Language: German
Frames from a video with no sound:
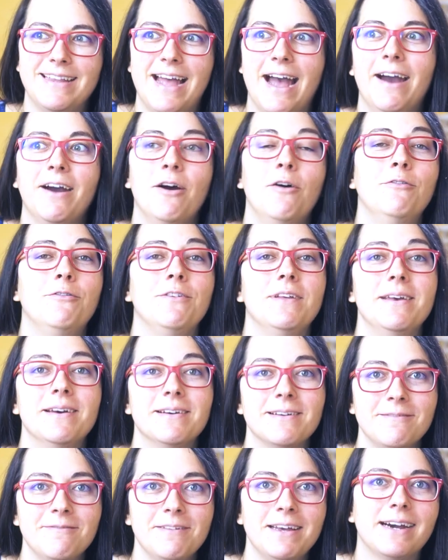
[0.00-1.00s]
darauf
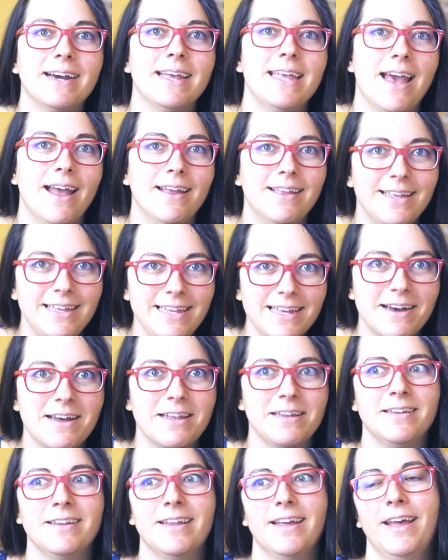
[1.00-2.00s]
irgendwie
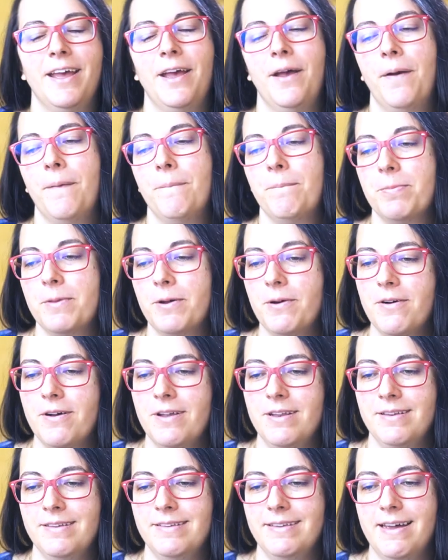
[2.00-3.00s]
reagieren.
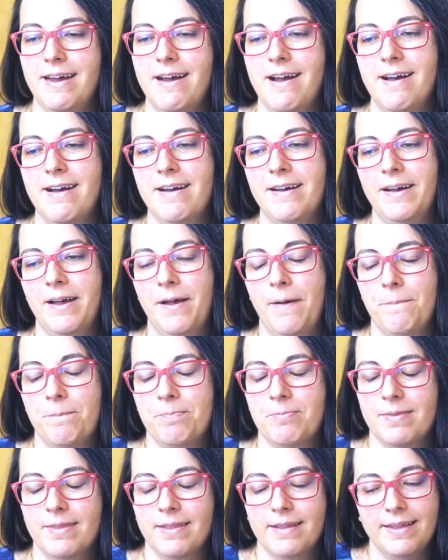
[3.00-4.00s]
Und äh,
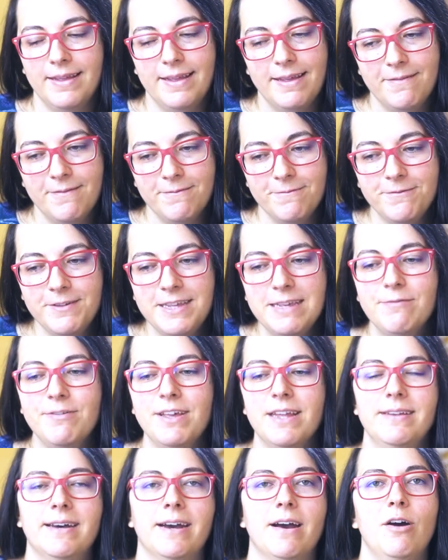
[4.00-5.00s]
wie
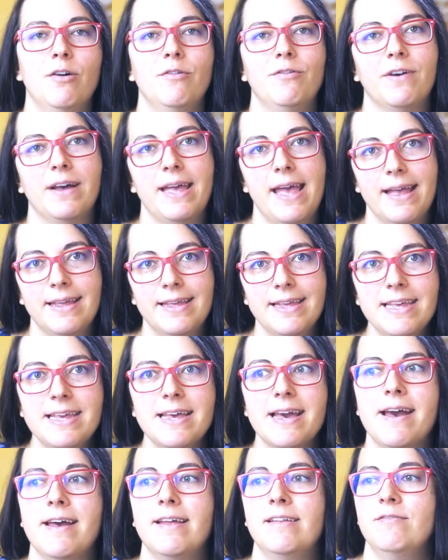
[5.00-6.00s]
wir darauf
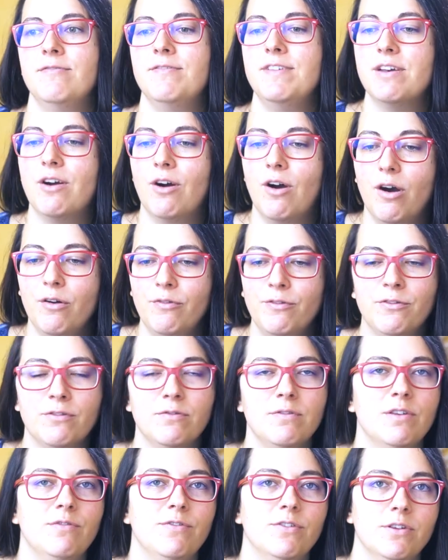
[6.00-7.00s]
reagieren, wie
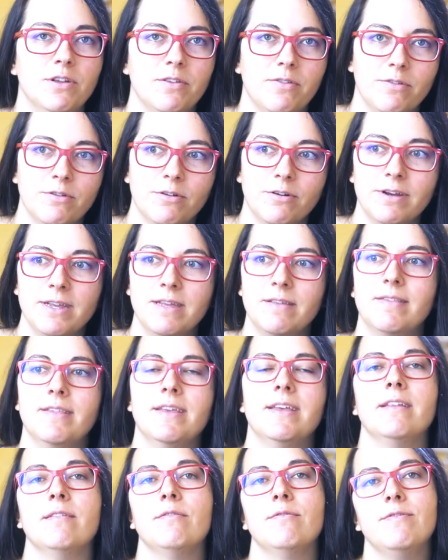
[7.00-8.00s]
offen wir für das Neue
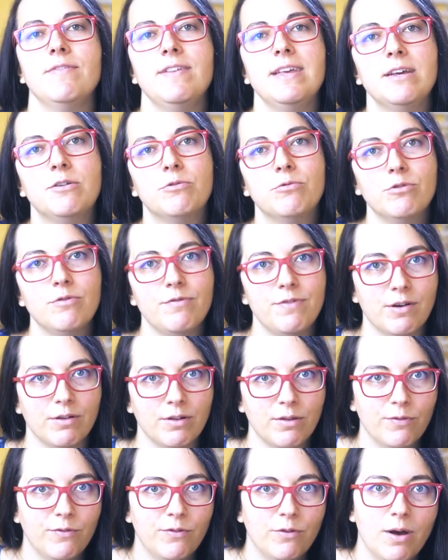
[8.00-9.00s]
sind, wie gut wir
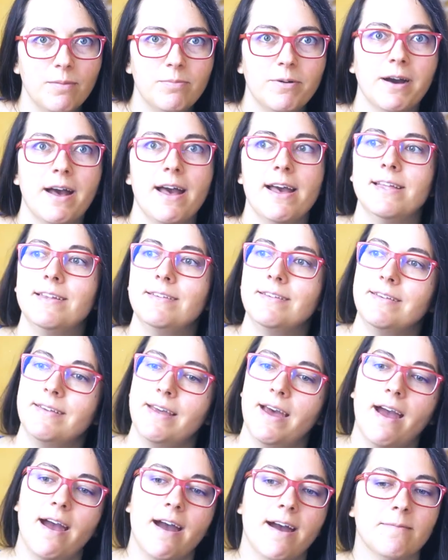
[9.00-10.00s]
uns
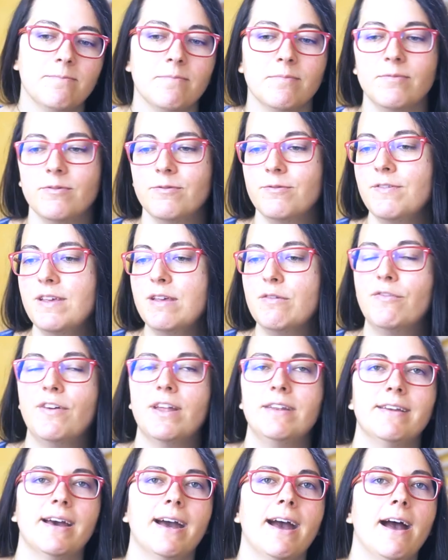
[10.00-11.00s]
vorbereitet haben, wie
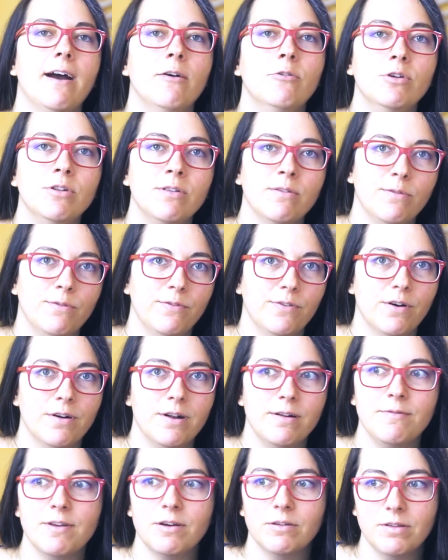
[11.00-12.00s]

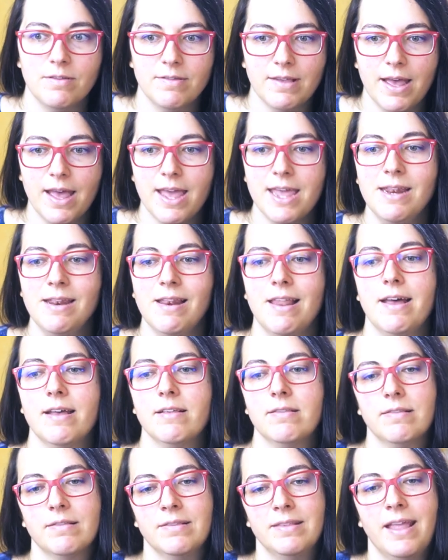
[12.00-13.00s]
vertrauensvoll wir uns
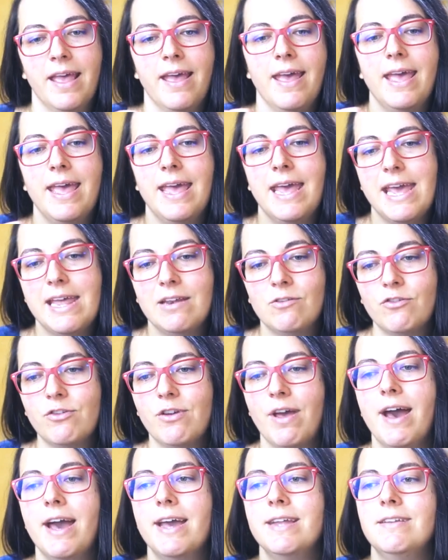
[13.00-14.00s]
einlassen,
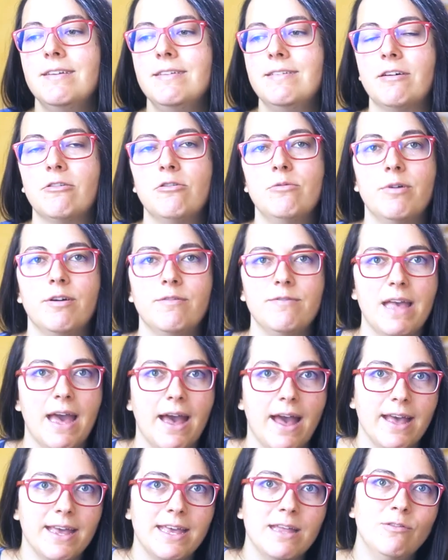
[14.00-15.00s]
entscheidet darüber, wie
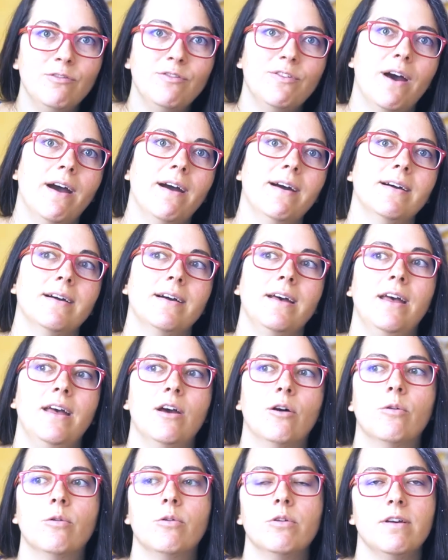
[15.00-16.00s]
einfach
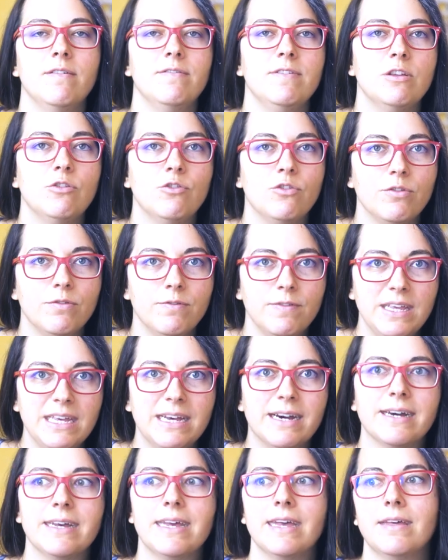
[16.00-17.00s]
oder wie
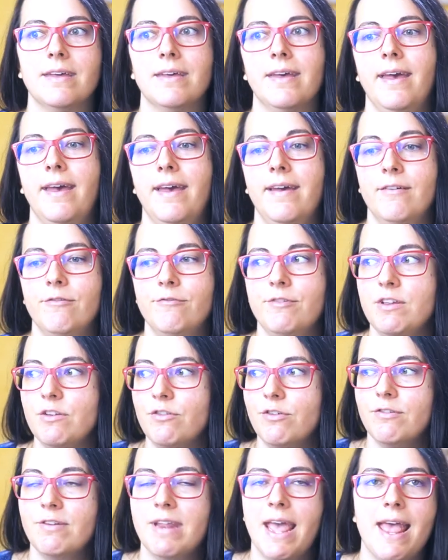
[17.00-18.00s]
schwierig, wie
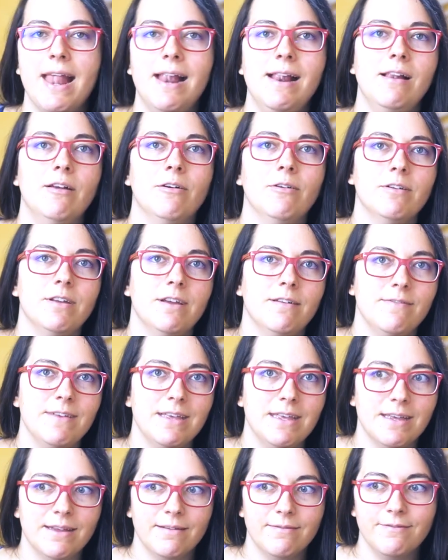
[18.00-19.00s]
schnell oder
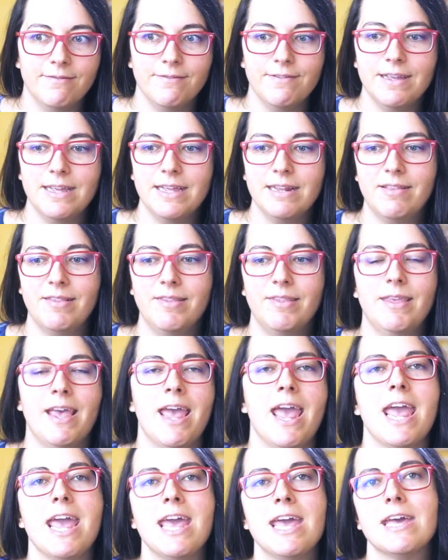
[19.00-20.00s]
wie, wie
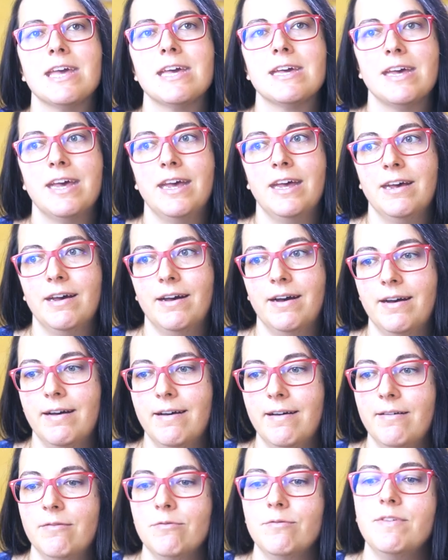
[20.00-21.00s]
zäh,
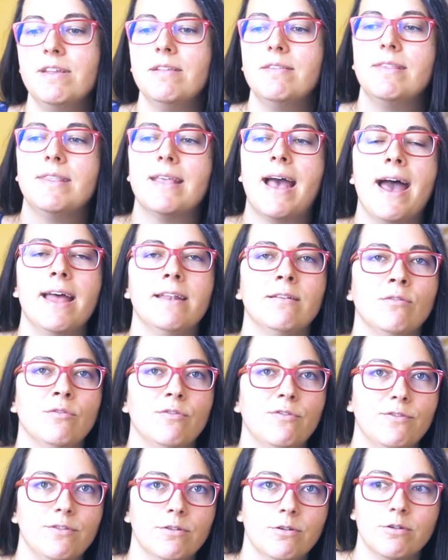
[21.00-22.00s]
äh, wie
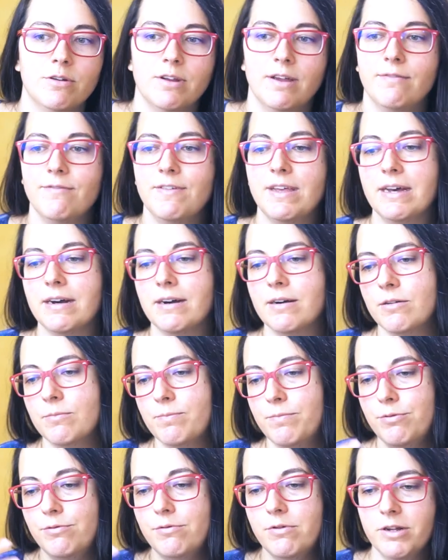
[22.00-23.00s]
sanft oder wie
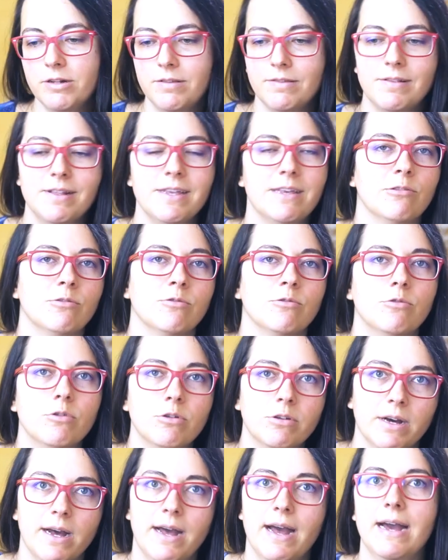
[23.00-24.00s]
plötzlich und
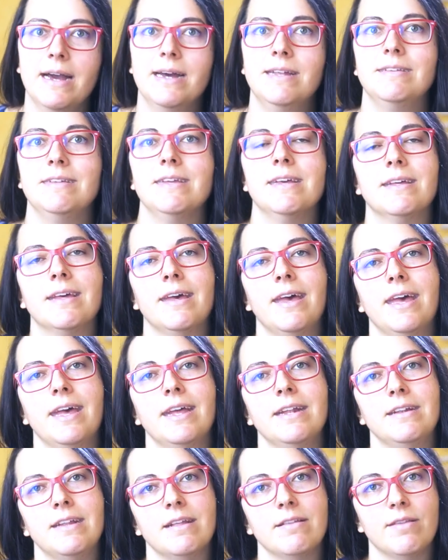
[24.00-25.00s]
ruckartig
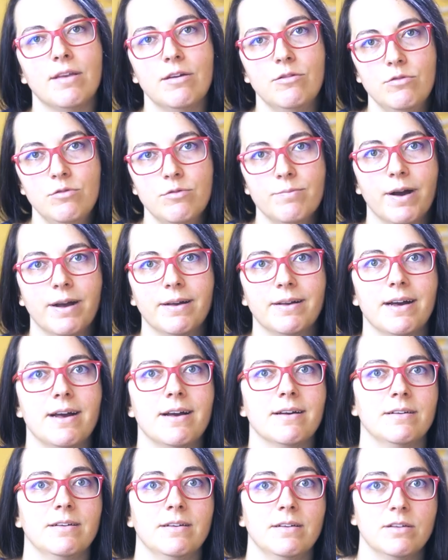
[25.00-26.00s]
dieser
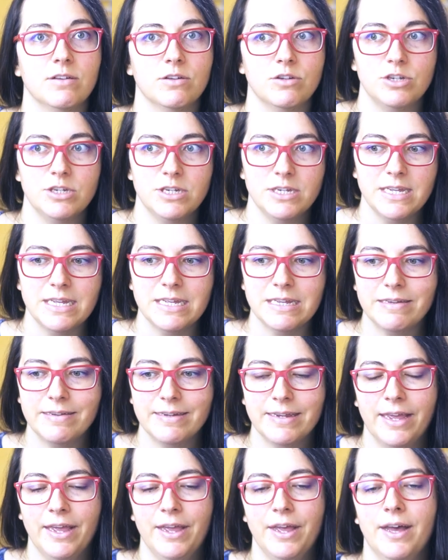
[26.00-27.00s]
Übergang geschieht.
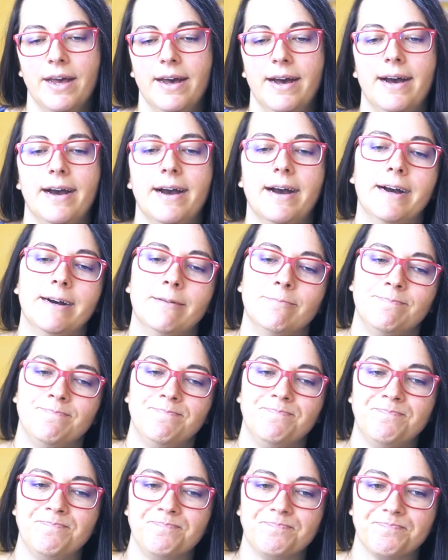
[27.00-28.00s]

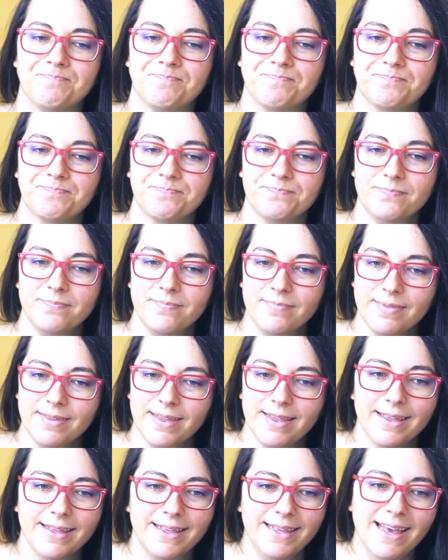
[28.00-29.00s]
Ähm,
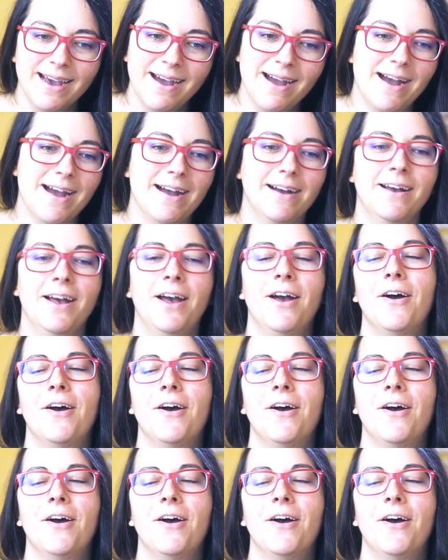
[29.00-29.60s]
ja,